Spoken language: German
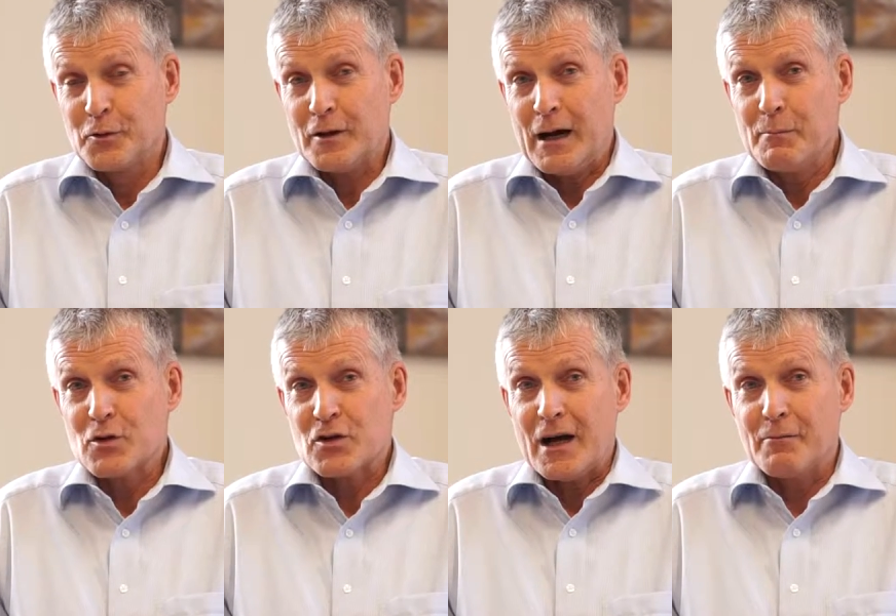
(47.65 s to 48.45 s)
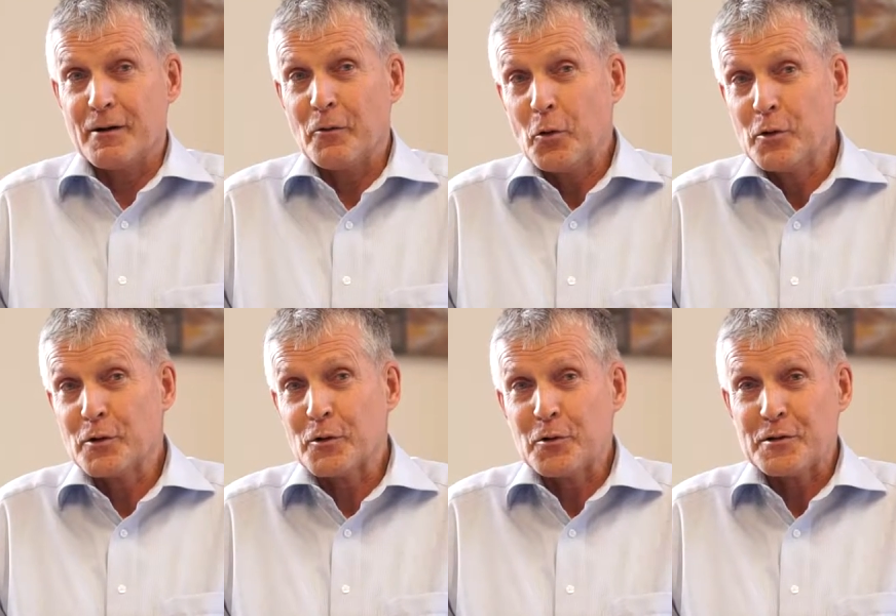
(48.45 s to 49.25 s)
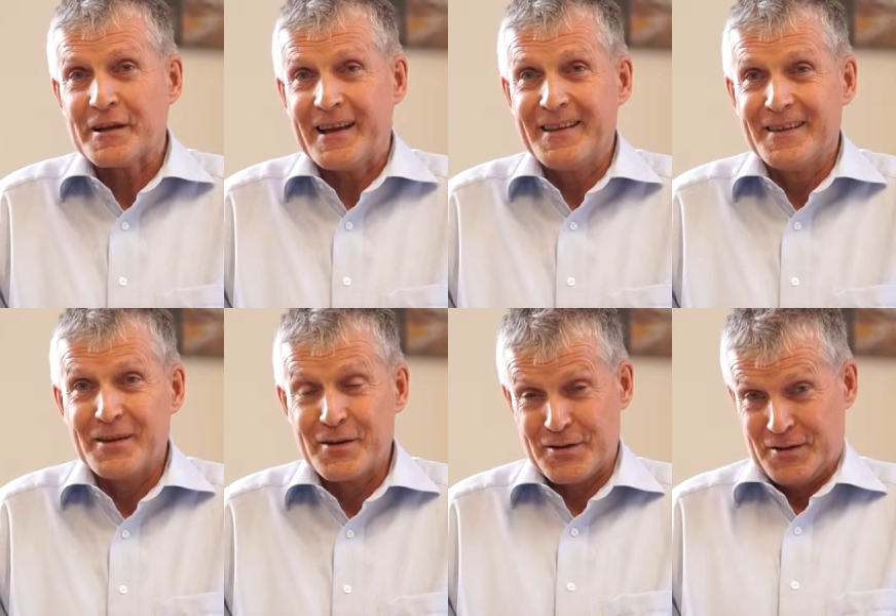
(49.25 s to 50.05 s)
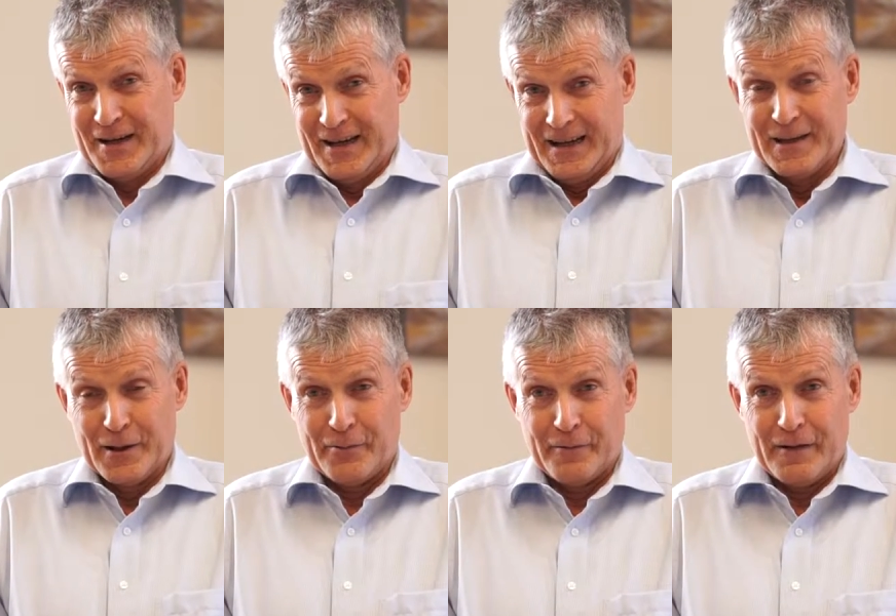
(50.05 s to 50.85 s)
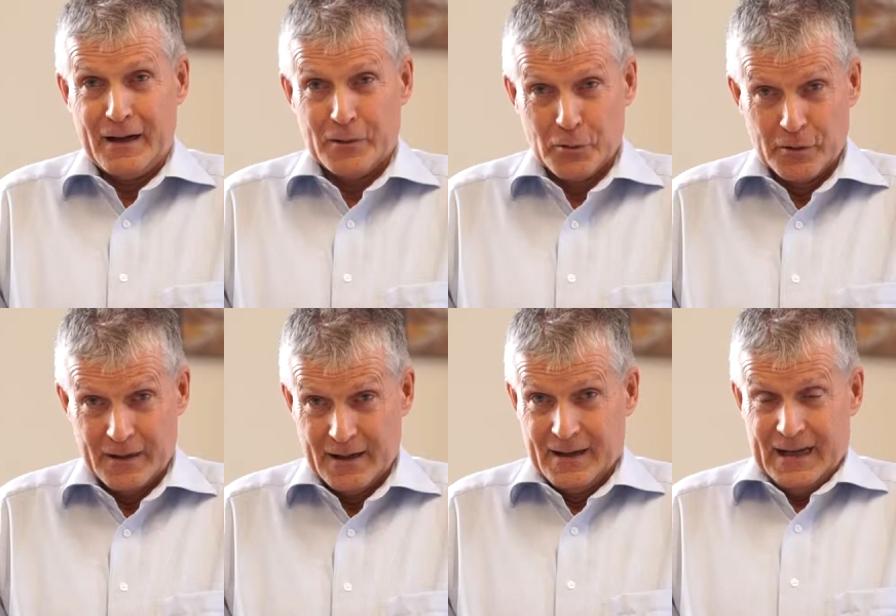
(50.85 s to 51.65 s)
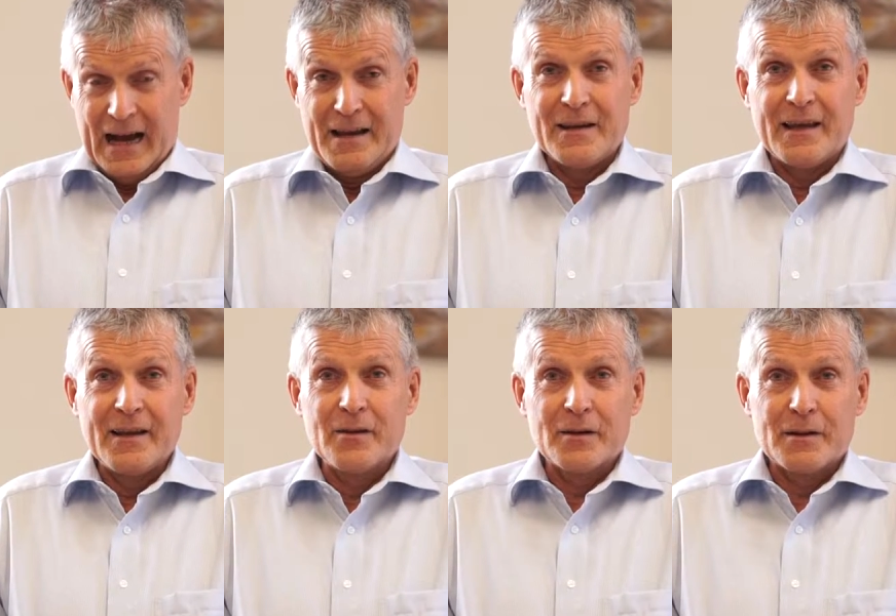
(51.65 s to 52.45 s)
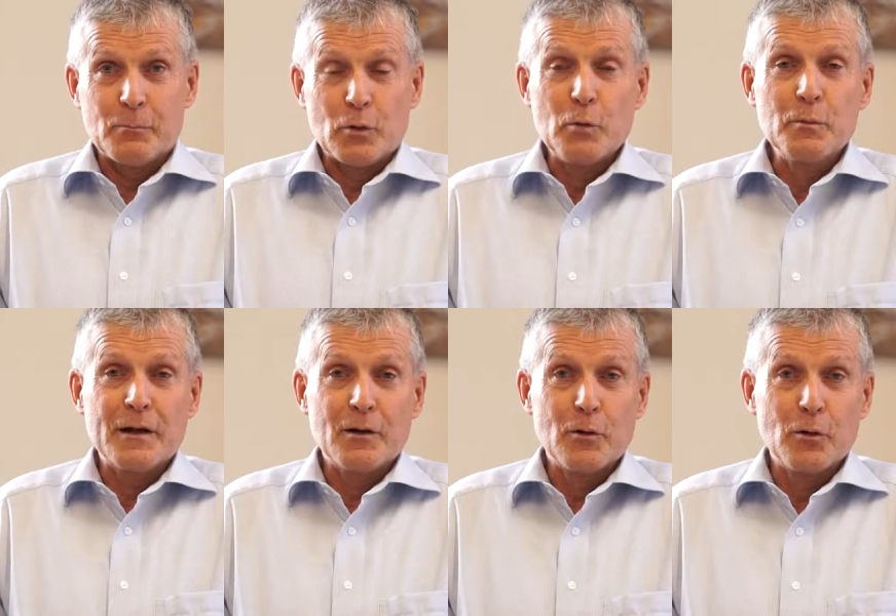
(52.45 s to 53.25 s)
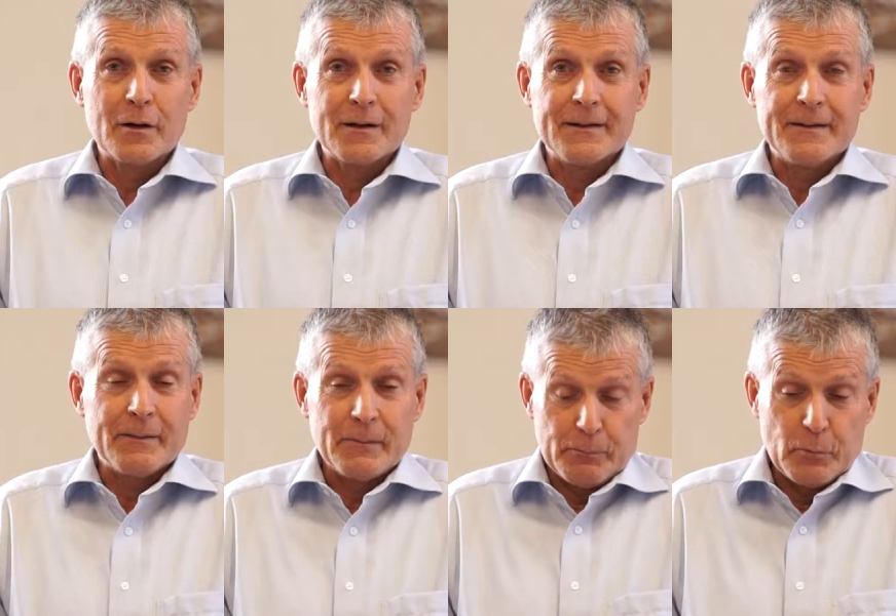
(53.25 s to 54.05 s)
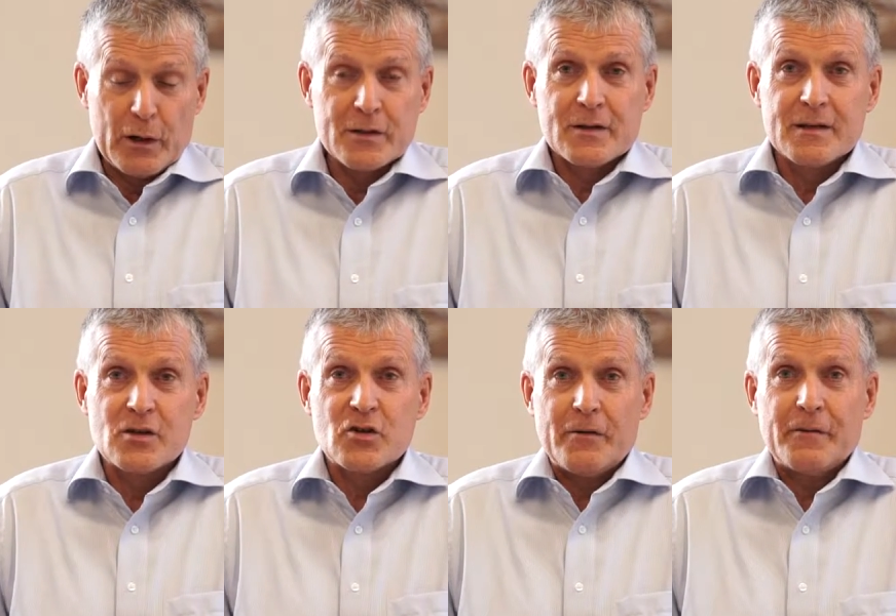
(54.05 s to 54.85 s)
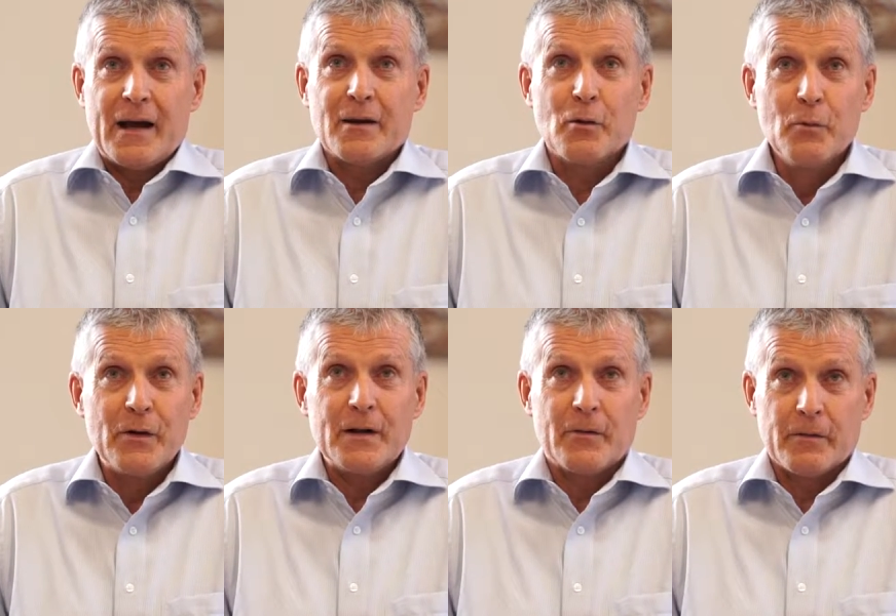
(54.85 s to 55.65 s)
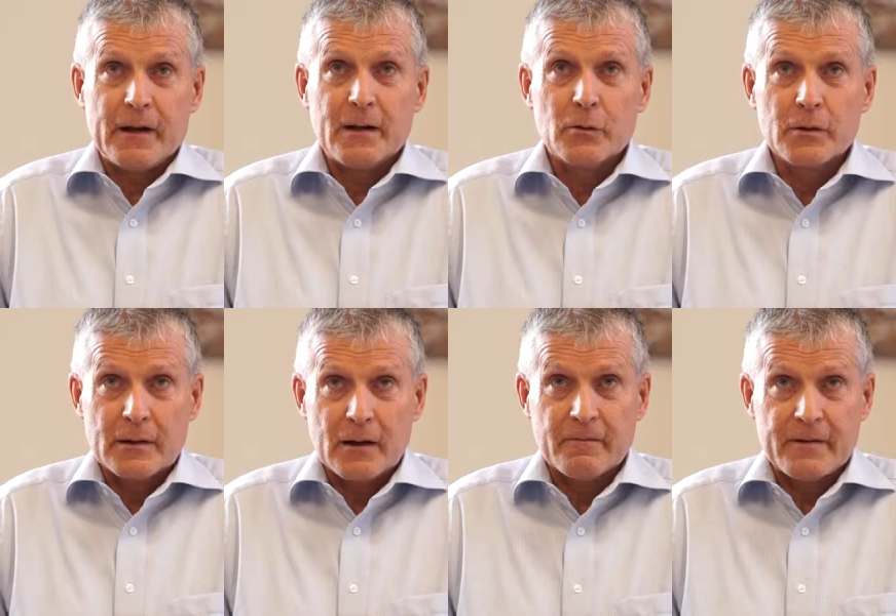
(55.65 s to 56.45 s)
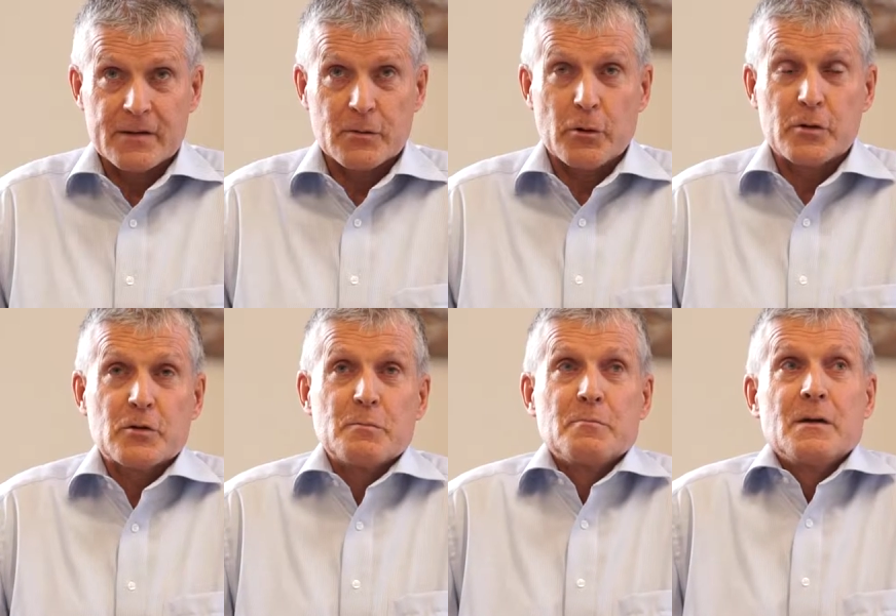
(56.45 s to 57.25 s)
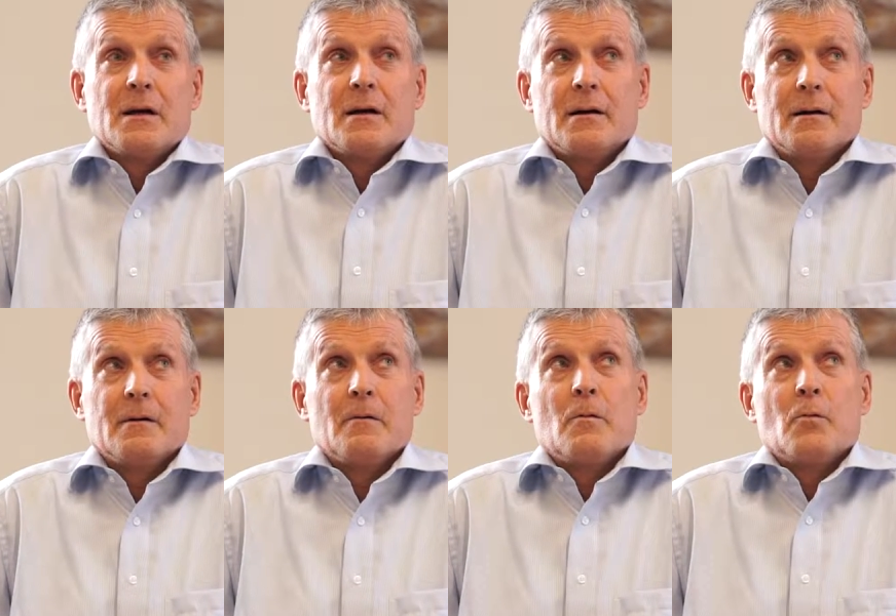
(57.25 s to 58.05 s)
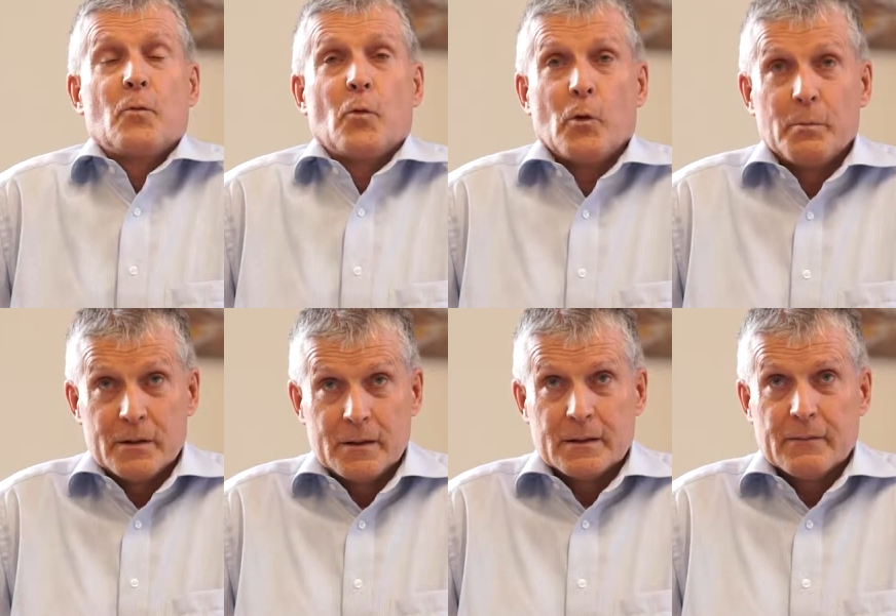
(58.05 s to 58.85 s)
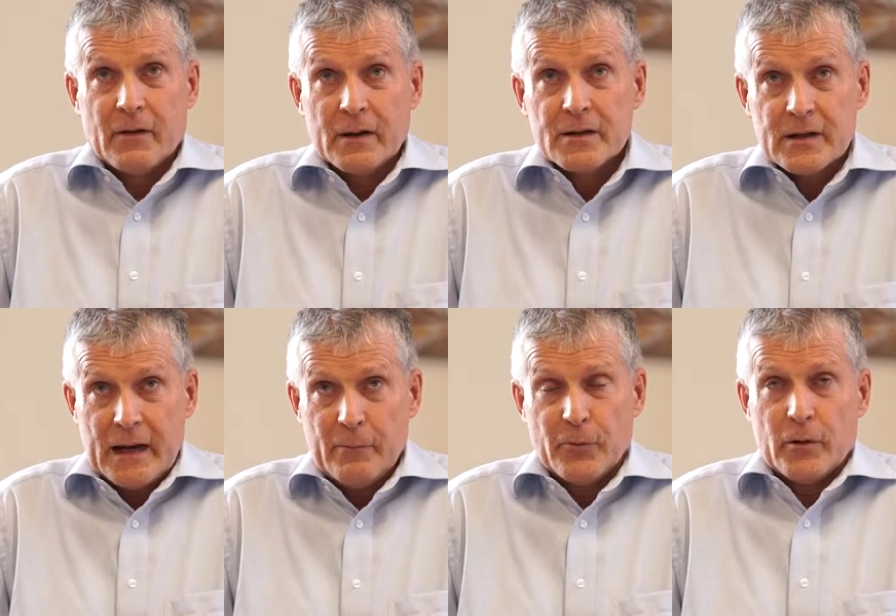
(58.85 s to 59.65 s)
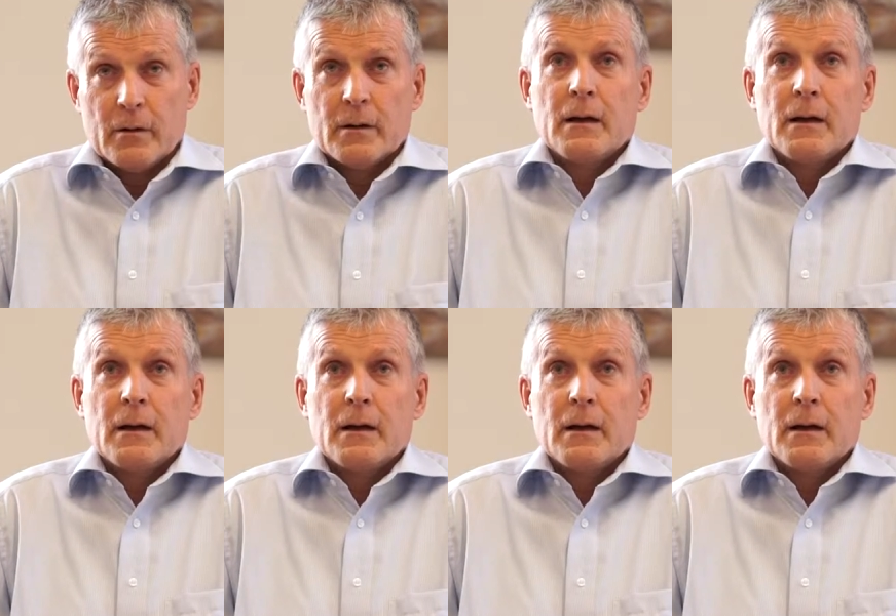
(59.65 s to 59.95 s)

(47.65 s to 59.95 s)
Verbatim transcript: dynamisch, aber ohne große Kenntnis in der Verwaltung angehender Diplomgeologe plötzlich Chef einer Umweltverwaltung nach westdeutschem äh, Vorbild war nicht einfach.